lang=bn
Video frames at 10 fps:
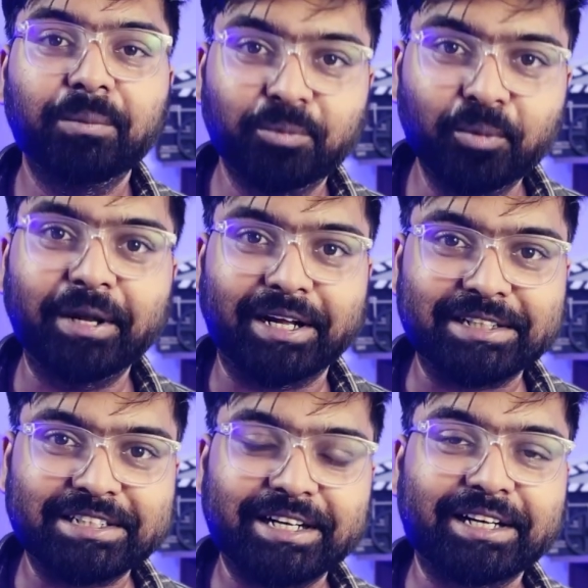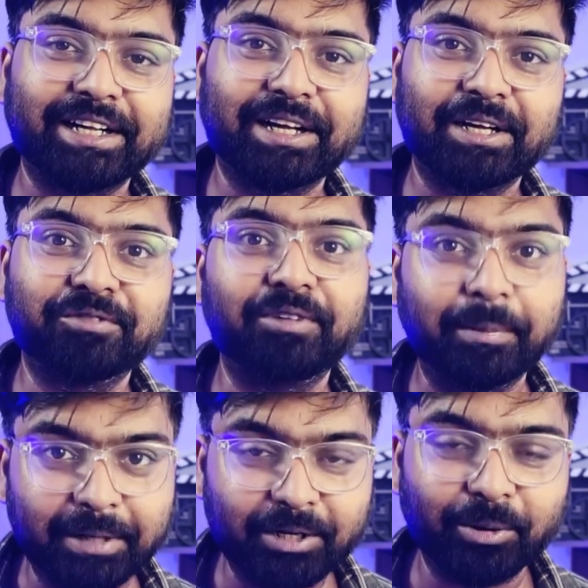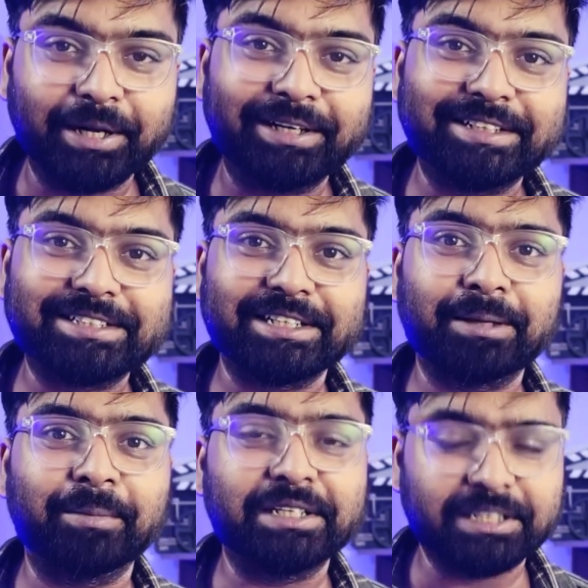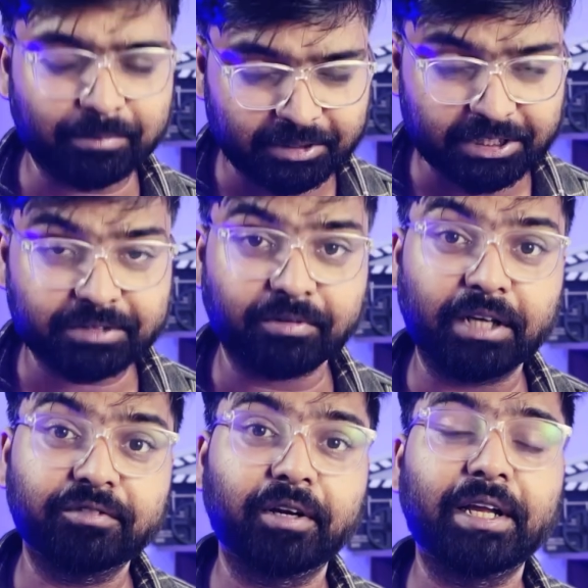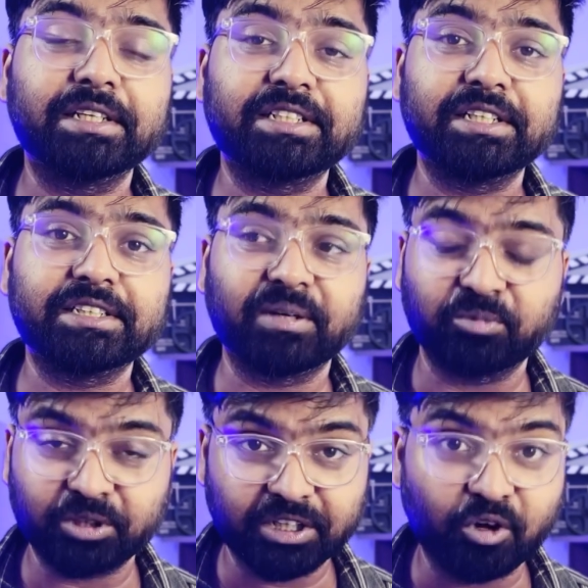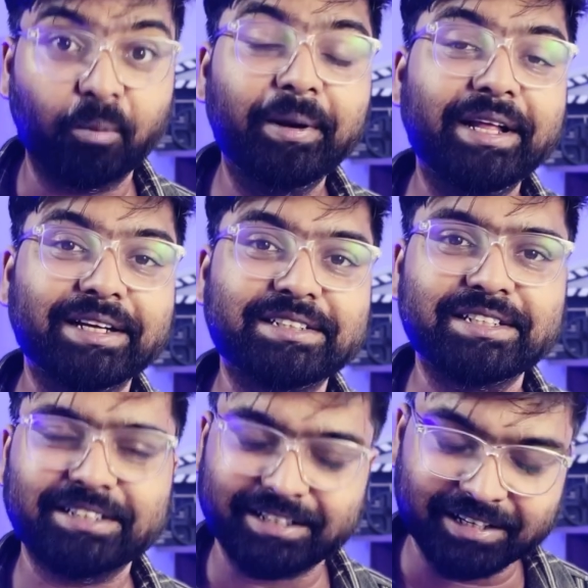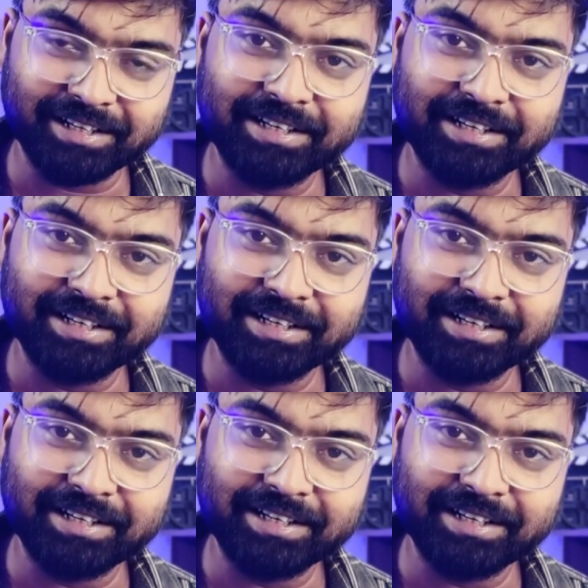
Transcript: বুমেরাগ যেটা একটা ফ্যামিলি ওরিয়েন্টেড সিনেমা যার মধ্যে স্পাইফাই আছে যার মধ্যে কমেডি আছে যেটা